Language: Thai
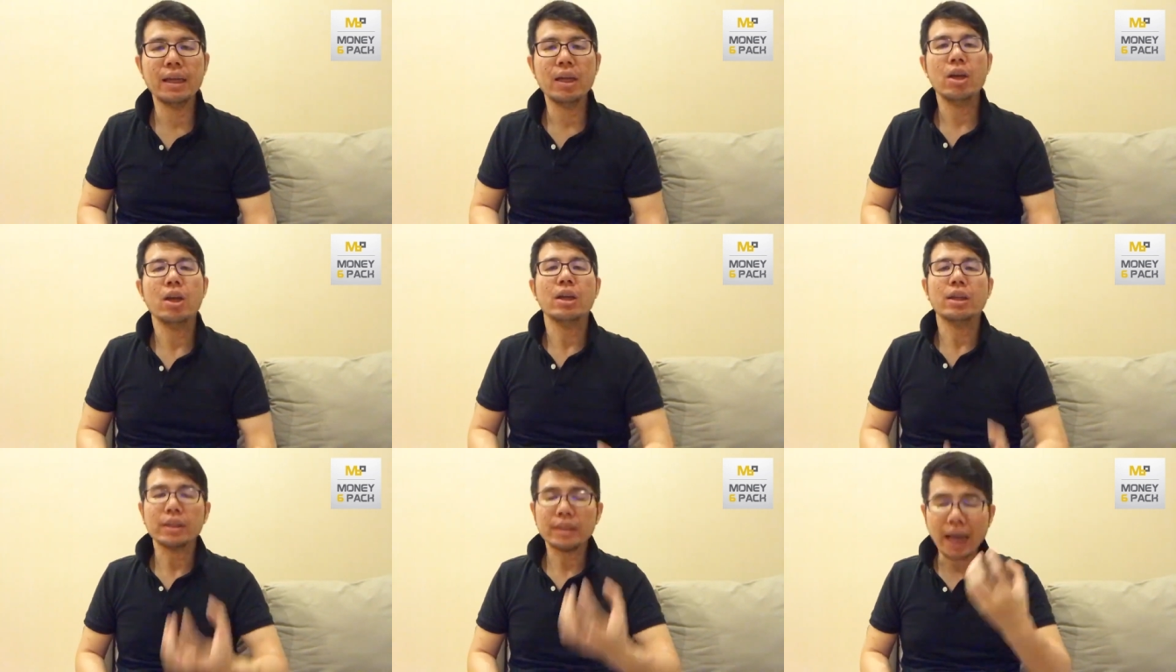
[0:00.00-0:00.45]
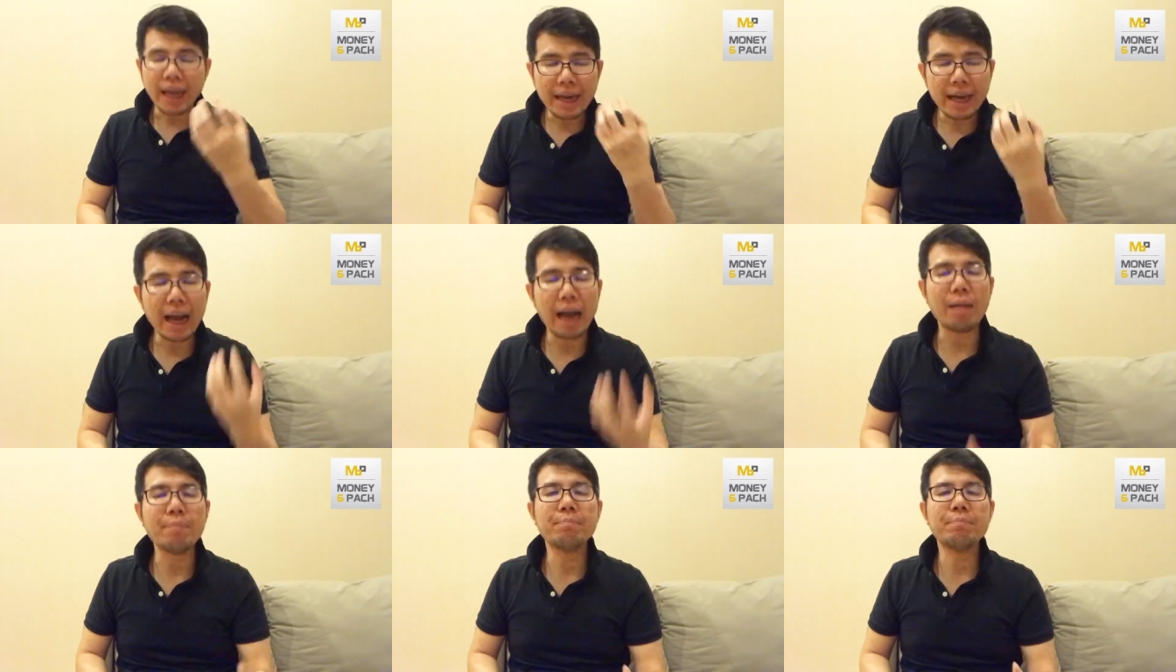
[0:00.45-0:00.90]
ใช่ค
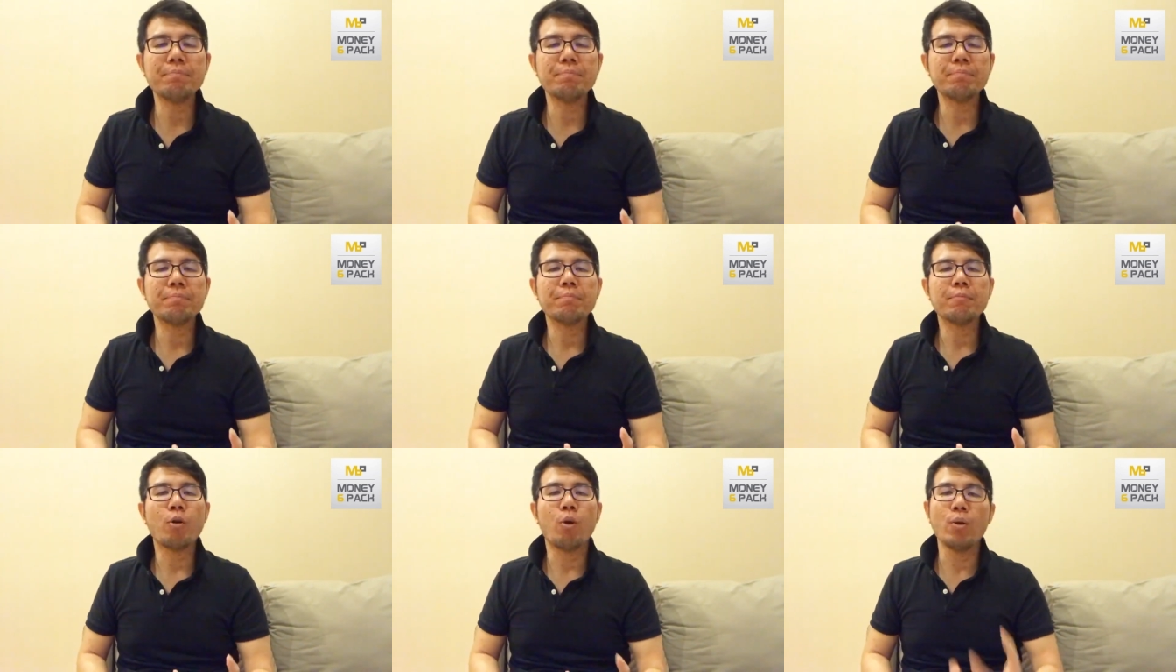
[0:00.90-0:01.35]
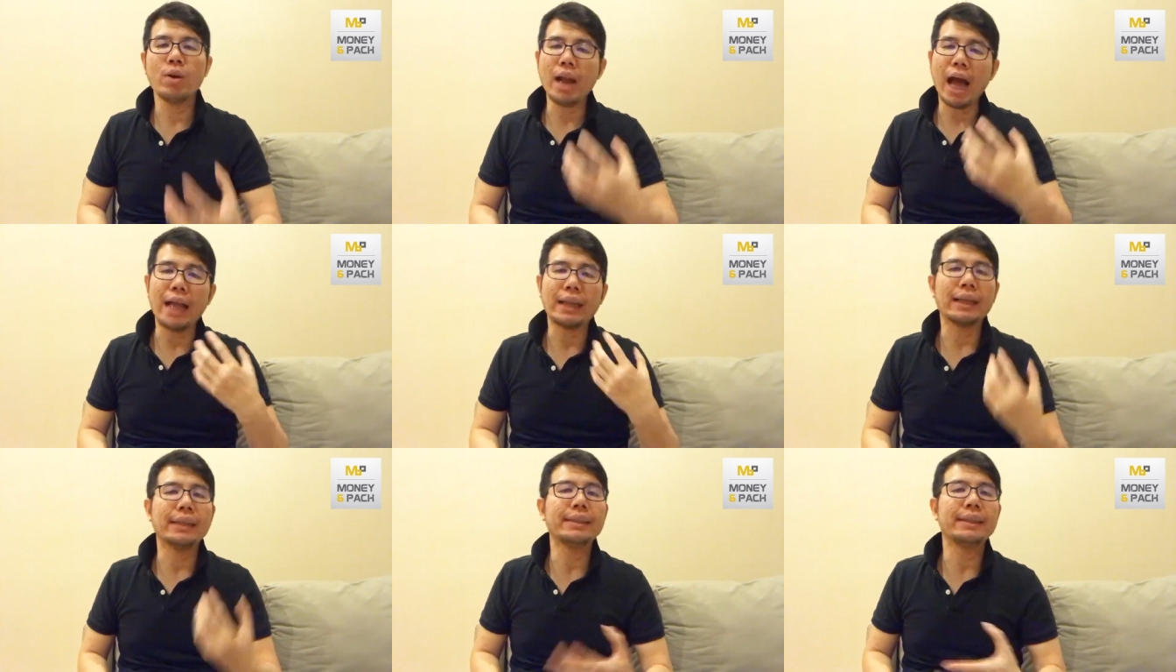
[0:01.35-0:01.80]
รับคุณอาจ
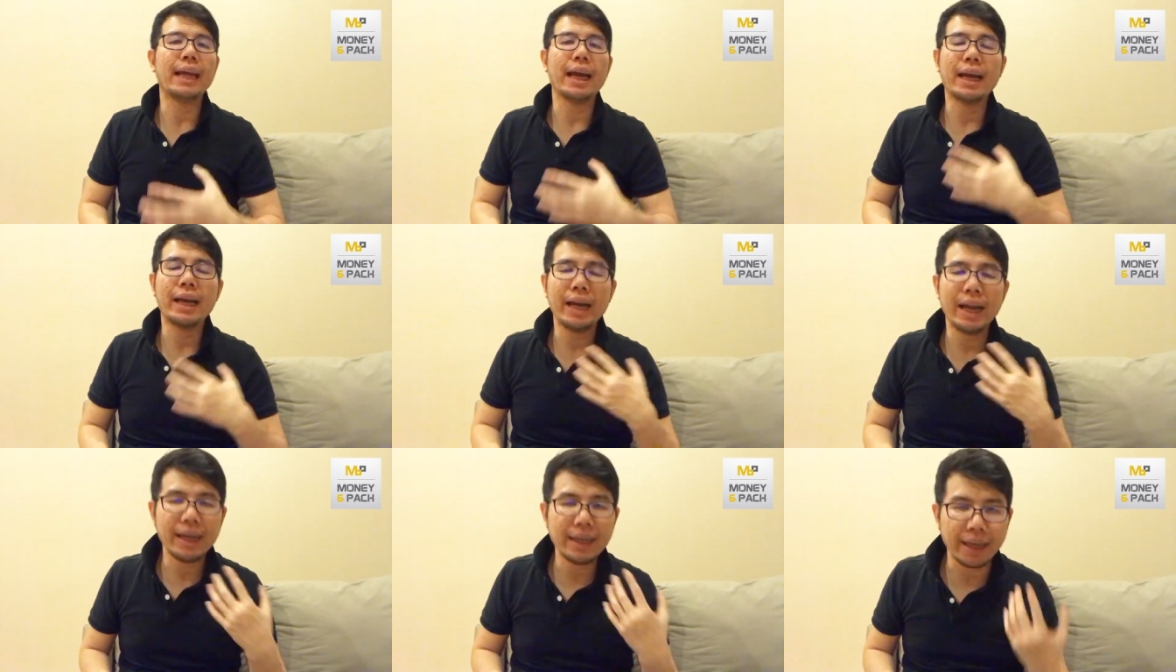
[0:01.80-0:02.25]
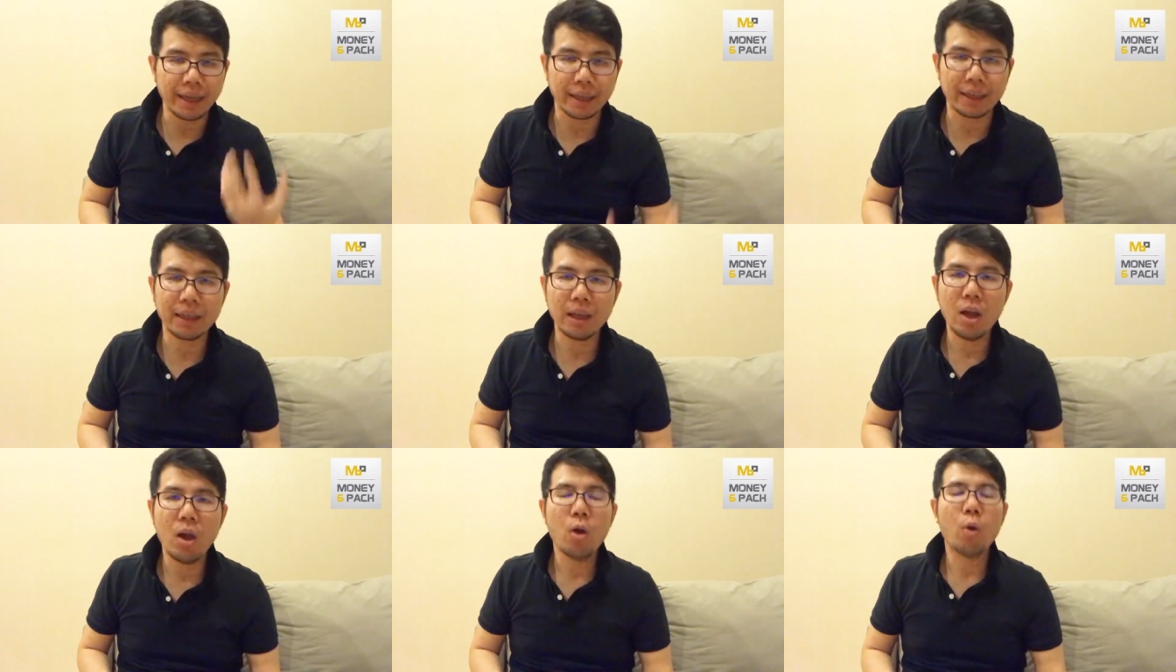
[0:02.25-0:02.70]
จะเสียเครดิต
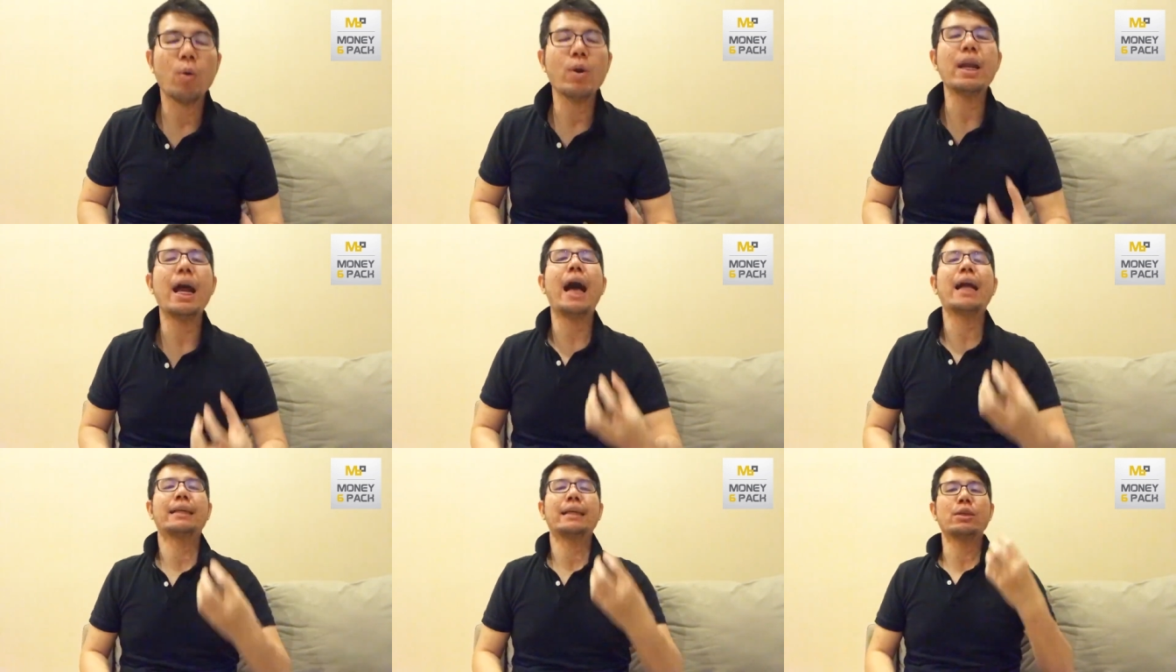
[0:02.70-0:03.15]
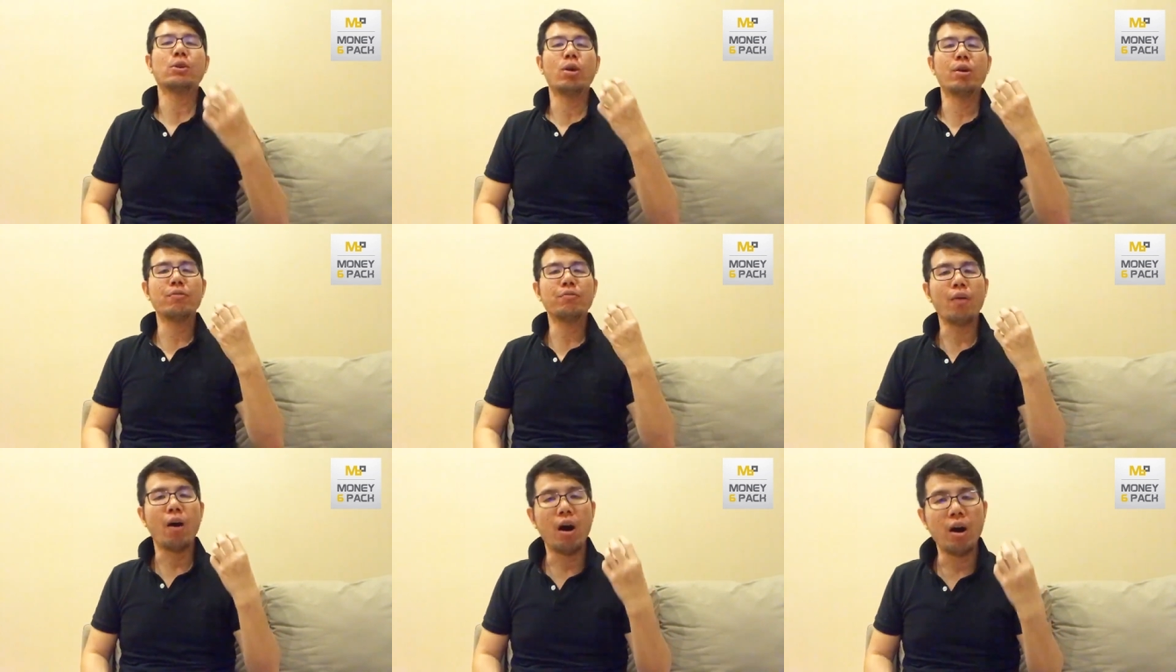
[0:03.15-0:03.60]
คุณอาจจะโดน
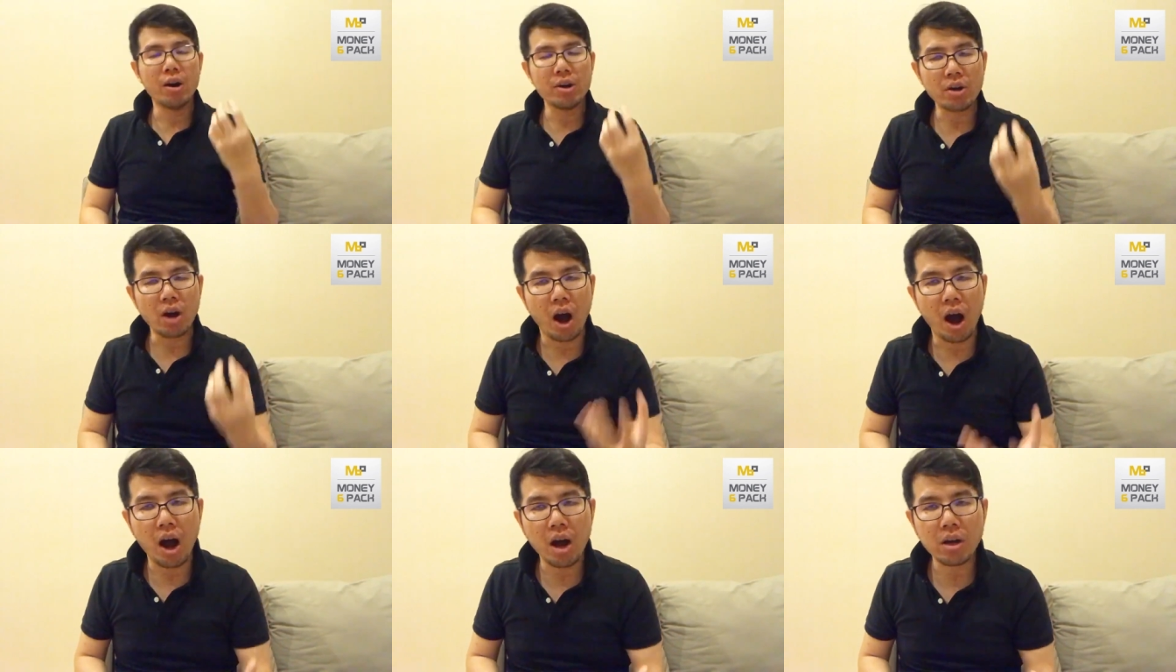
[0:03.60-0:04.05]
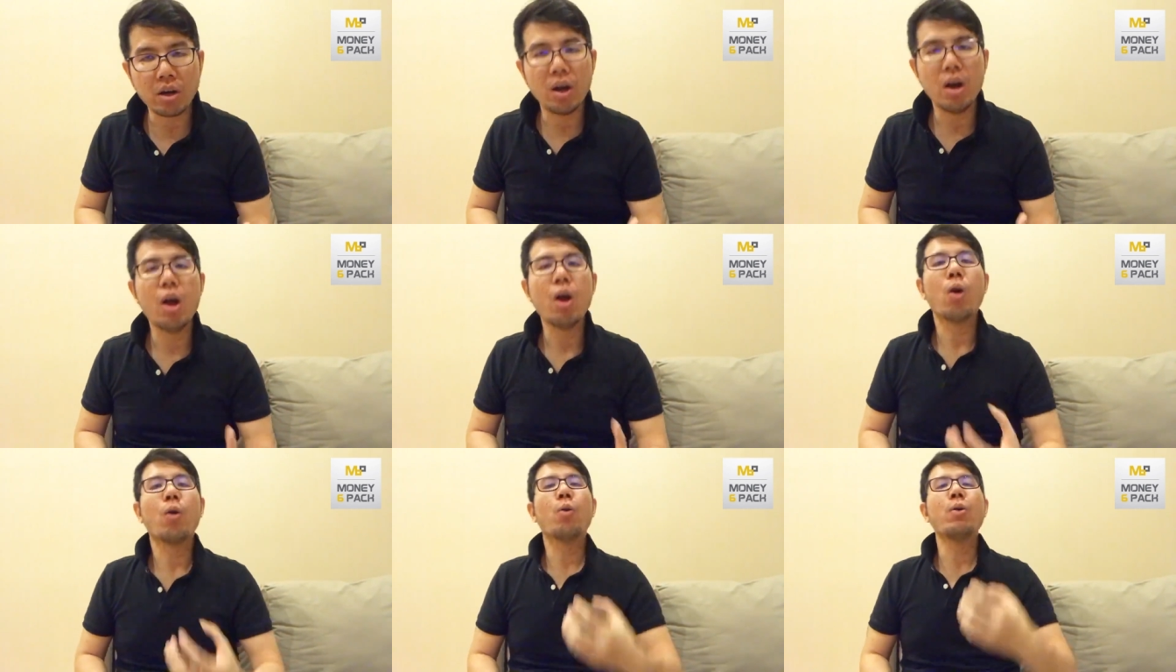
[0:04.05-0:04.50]
ฟ้องร้อง
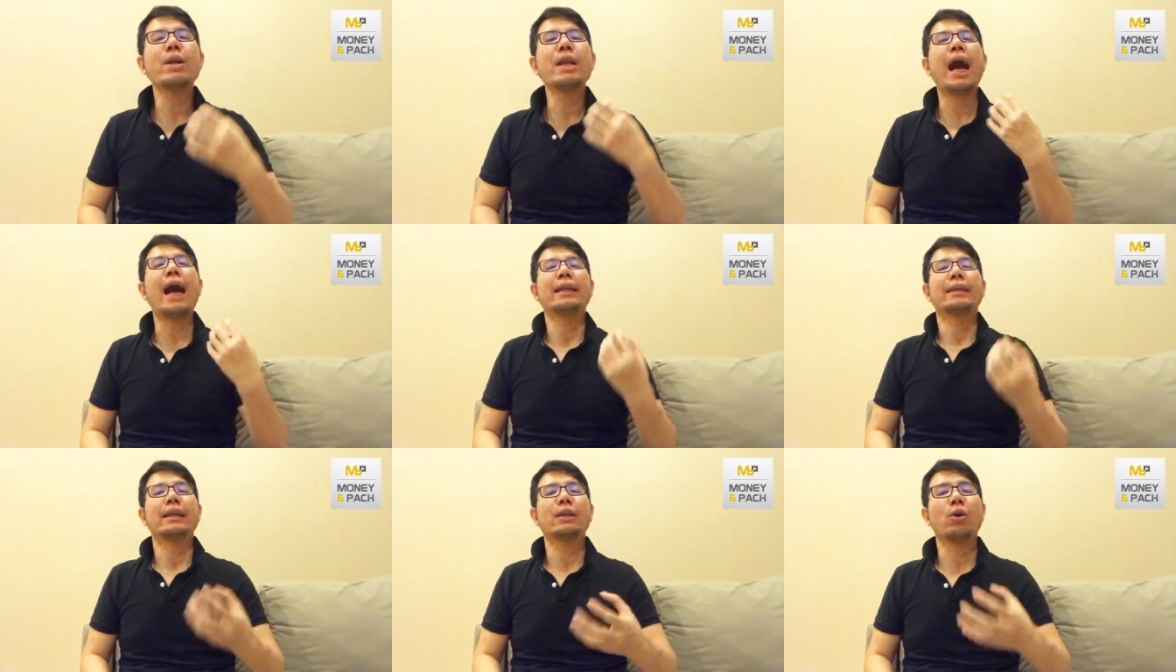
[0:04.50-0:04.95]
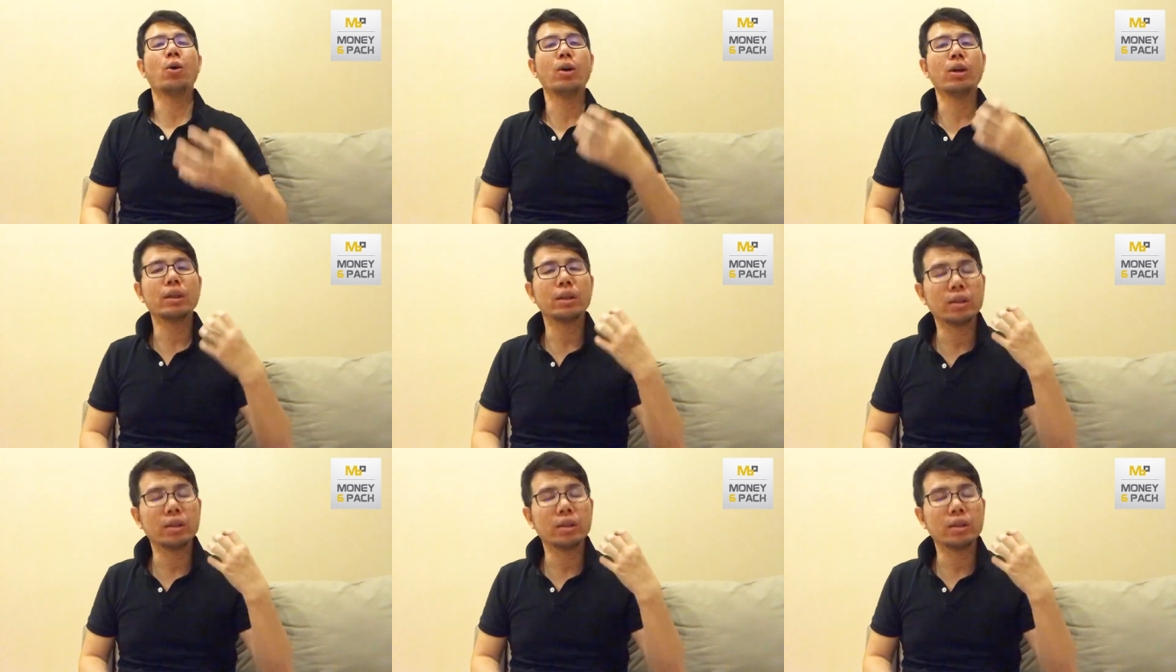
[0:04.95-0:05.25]
คุณอาจจะโดน